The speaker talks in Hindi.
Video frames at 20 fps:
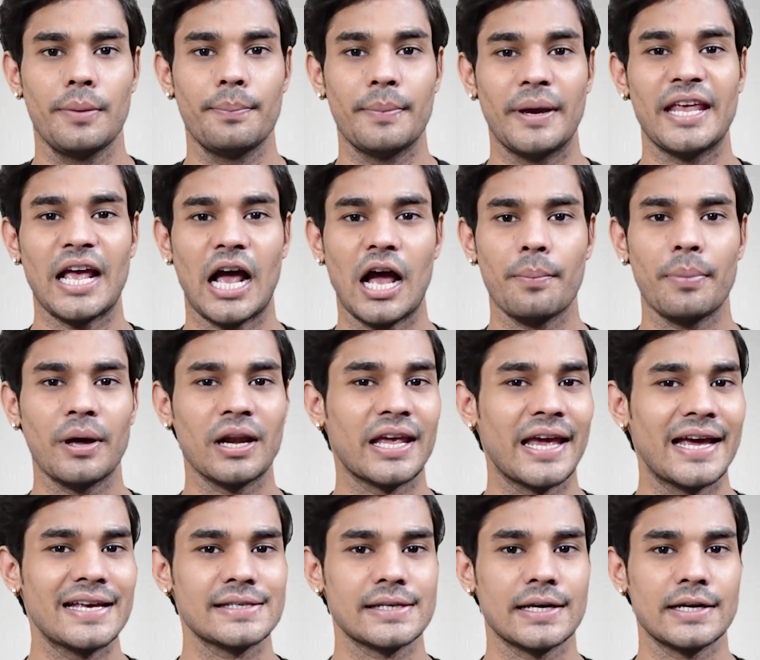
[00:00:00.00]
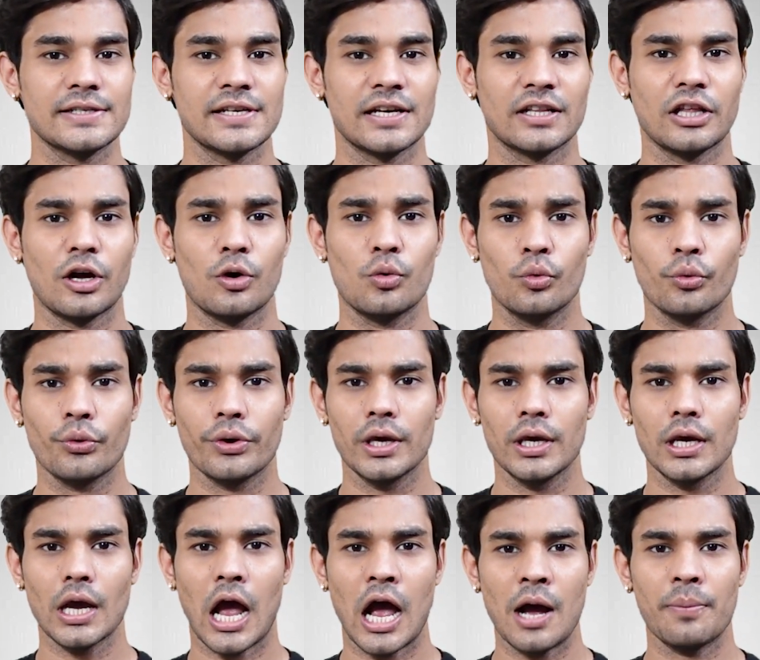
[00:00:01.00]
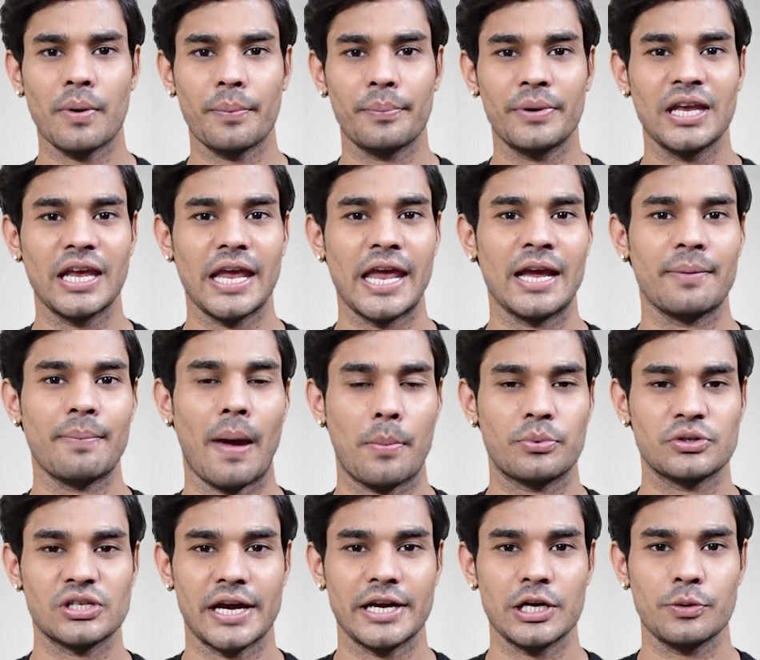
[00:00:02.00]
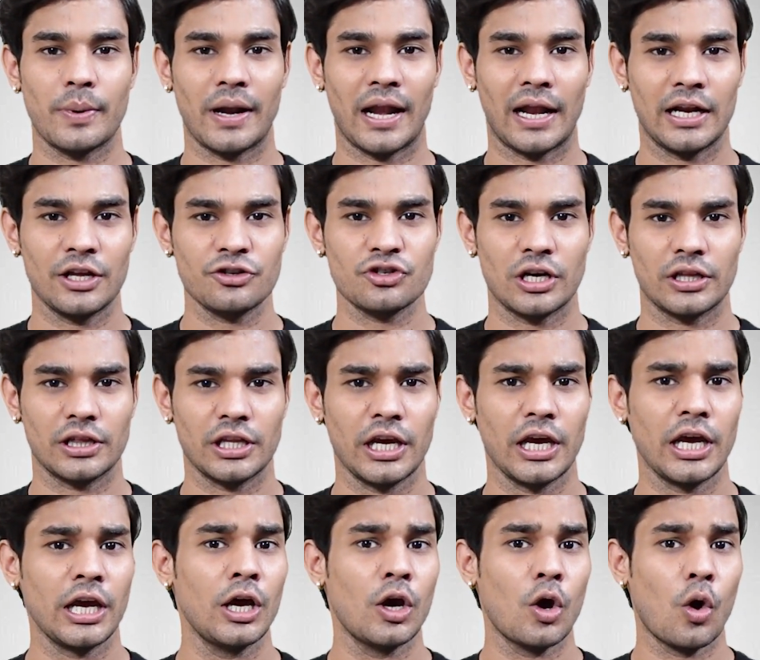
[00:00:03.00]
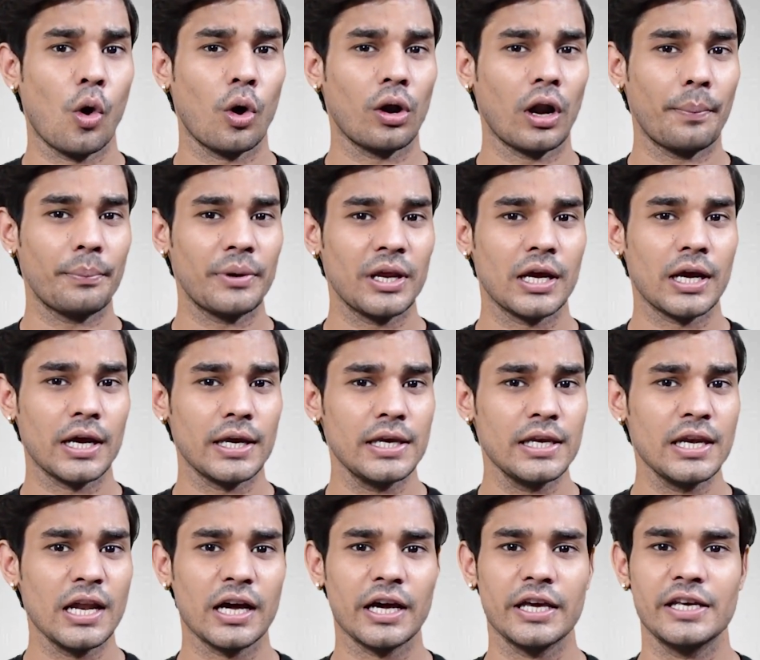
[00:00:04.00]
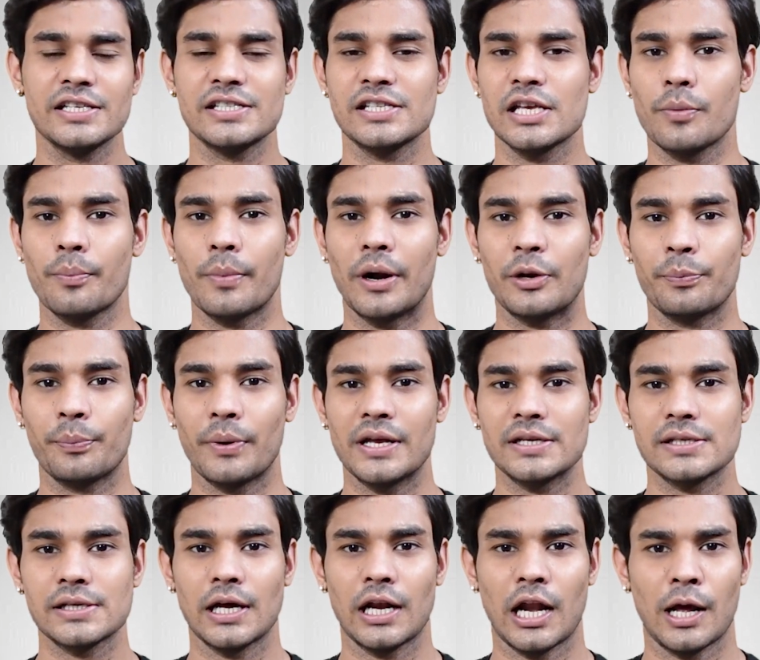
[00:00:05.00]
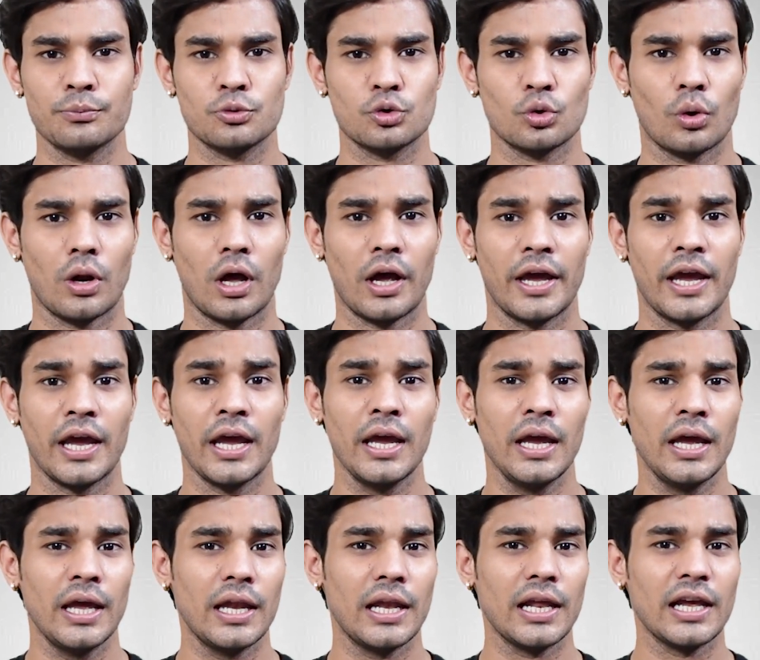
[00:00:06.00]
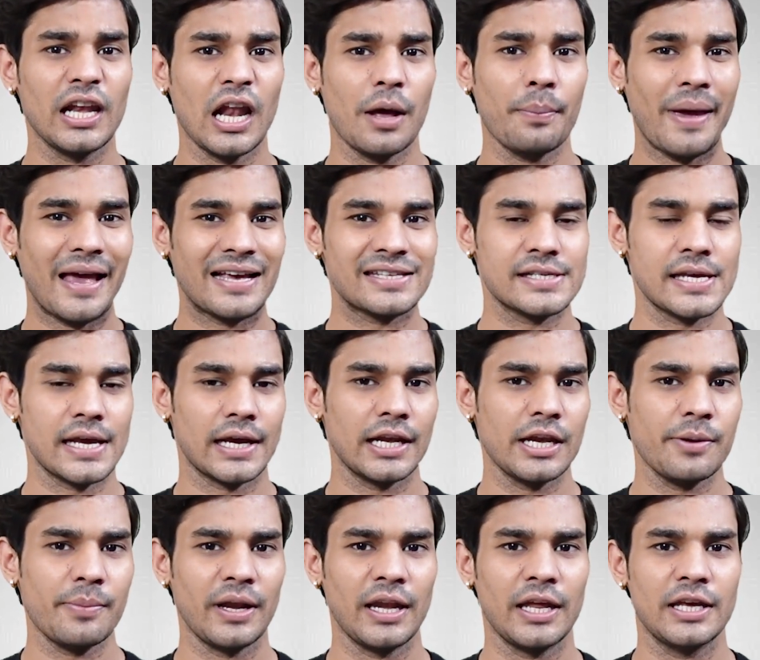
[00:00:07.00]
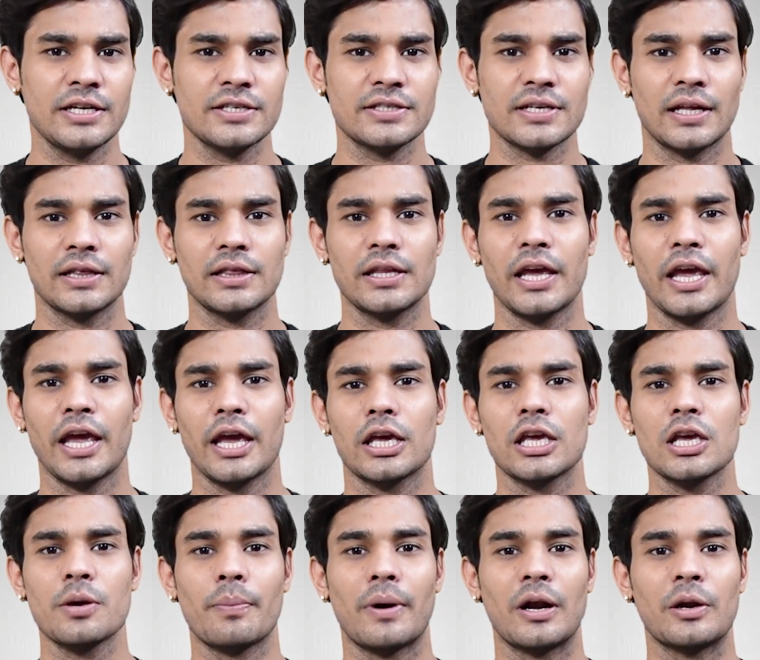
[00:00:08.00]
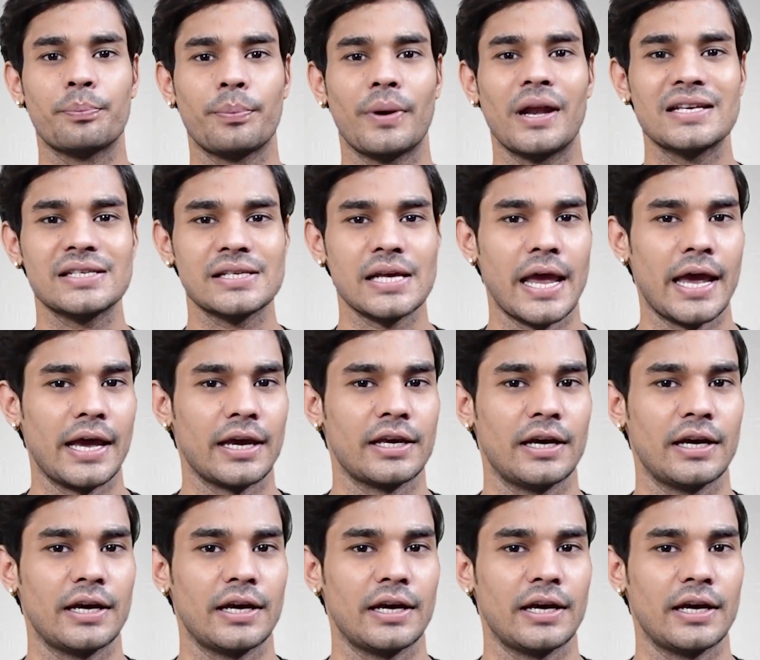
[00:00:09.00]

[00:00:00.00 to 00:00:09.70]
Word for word: मैं यहाँ पर गैस कर सकता हूँ कि आप अपनी एक वेबसाइट बनाना चाहते हैं और आपने कहीं ना कहीं से प्रेस का नाम सुना है लेकिन आप एग्जैक्टली में नहीं जानते हैं कि वर्डप्रेस है